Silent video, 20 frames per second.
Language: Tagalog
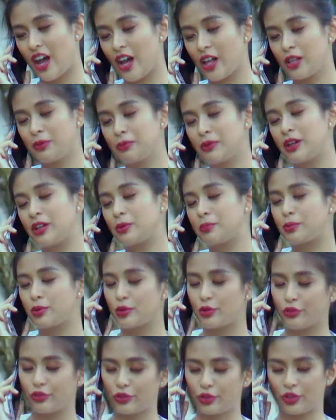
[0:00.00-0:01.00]
I'm gonna
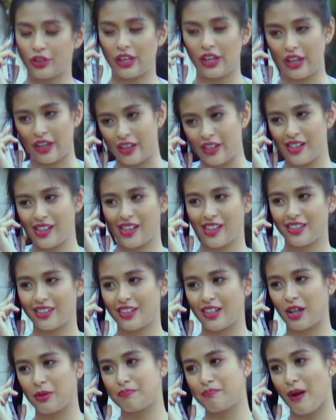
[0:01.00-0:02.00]
prove to Hill
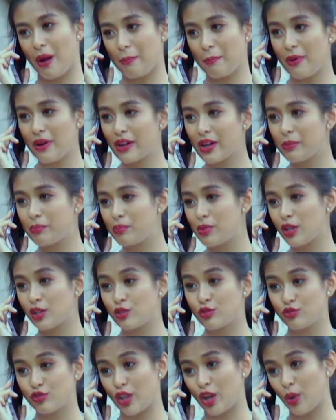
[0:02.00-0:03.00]
na nagpapanggap
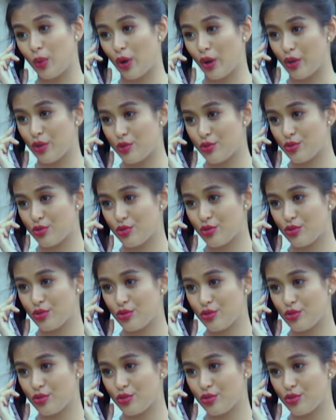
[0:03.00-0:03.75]
lang yung dalawang yun.